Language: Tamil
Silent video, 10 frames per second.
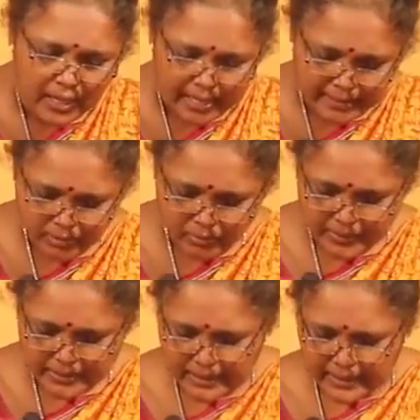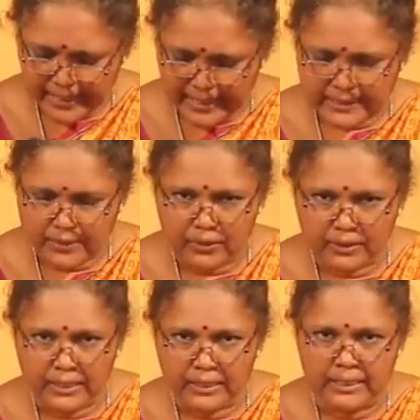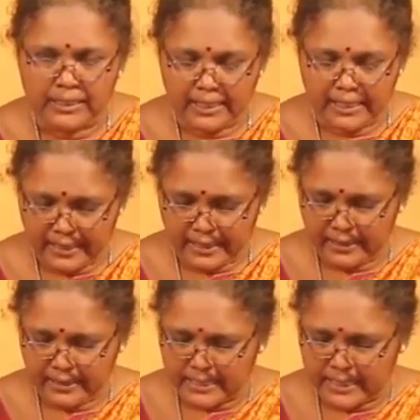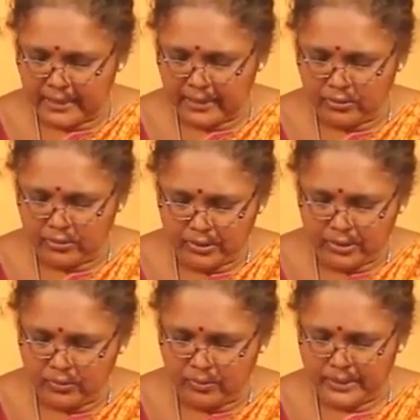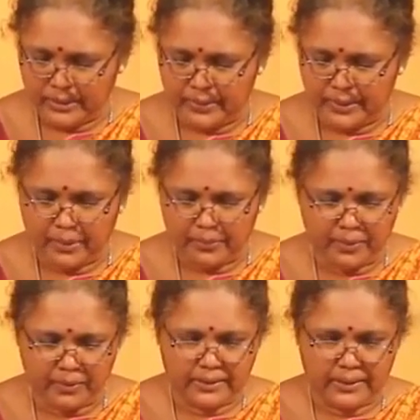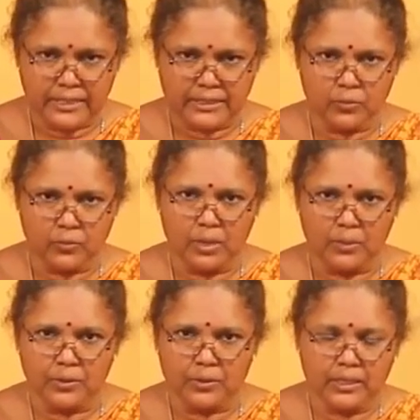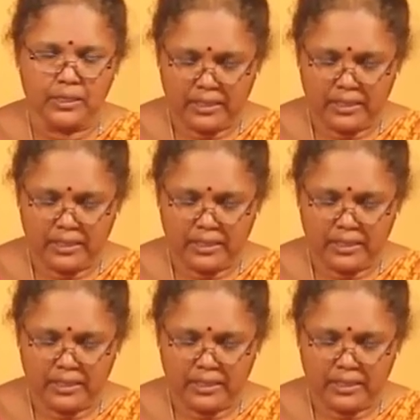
அதையும் மிக்சியில் லேசாக ஒரு தட்டு தட்டு இல்லைன்னா இந்த சர்க்கரையும் இதுவும் மிக்ஸ் பண்ணுறப்போ திராட்சையும் உள்ளே போட்டு